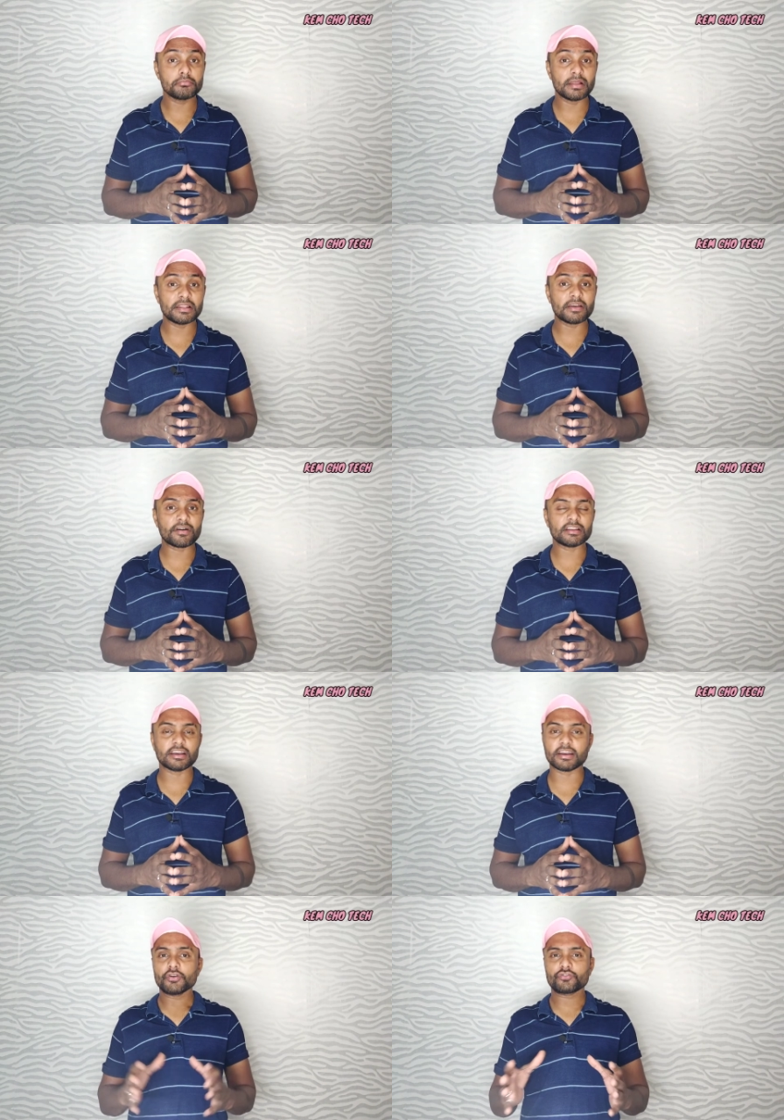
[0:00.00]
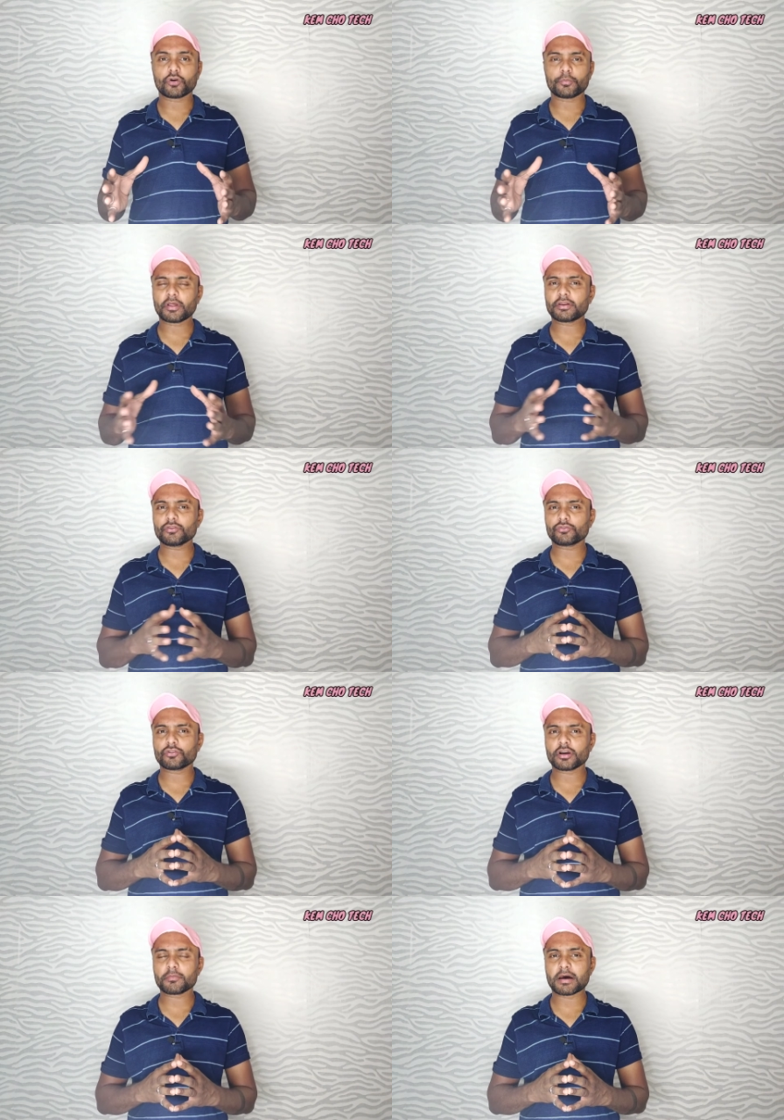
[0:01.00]
मिलने वाली है सॉफ्टवेयर की
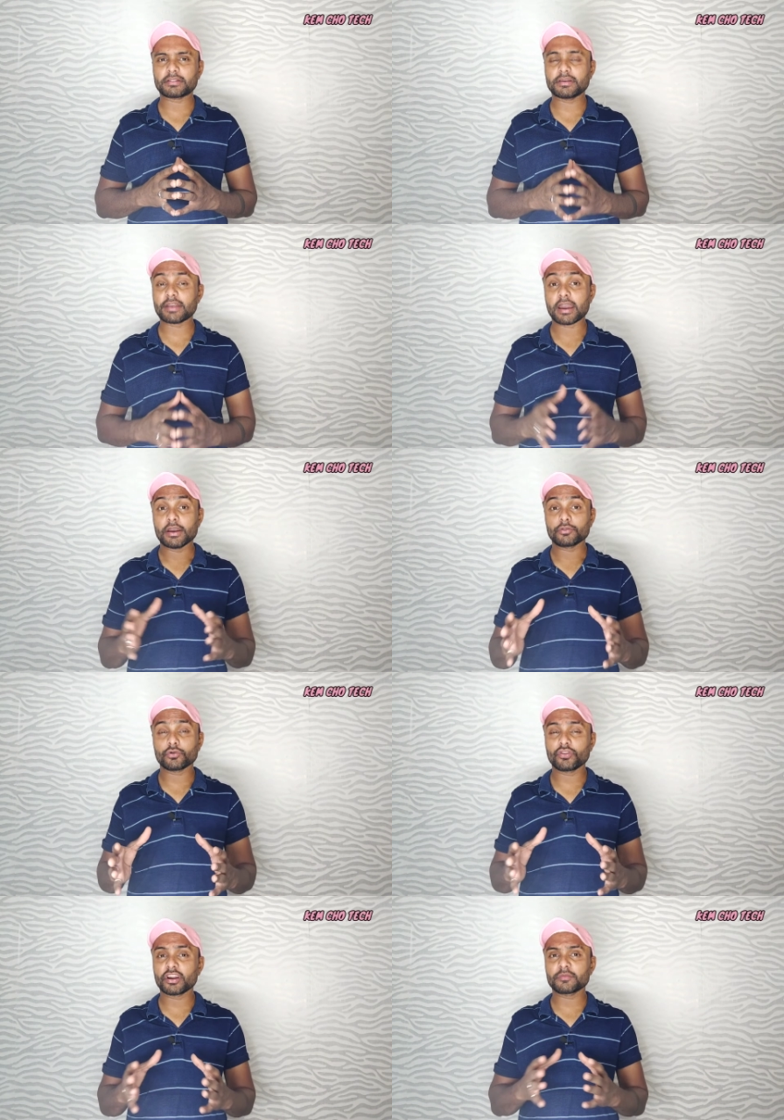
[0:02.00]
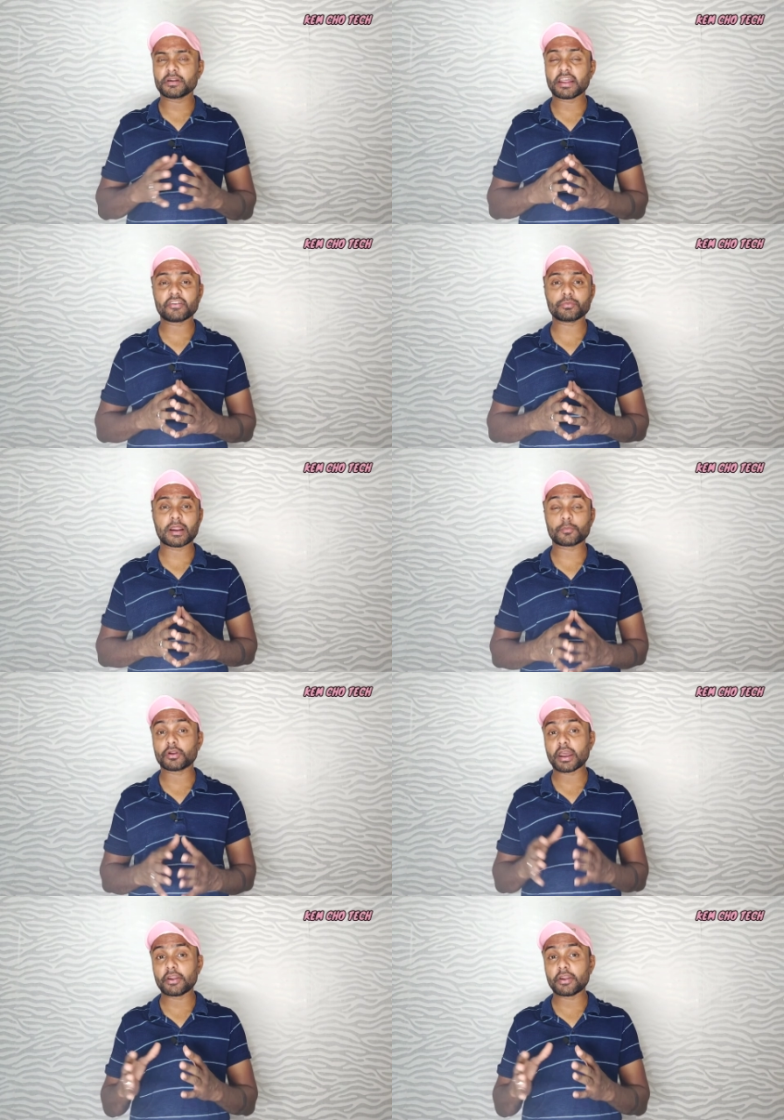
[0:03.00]
दोस्तों अगर बात की जाए तो रेडमी टेन स्मार्टफोन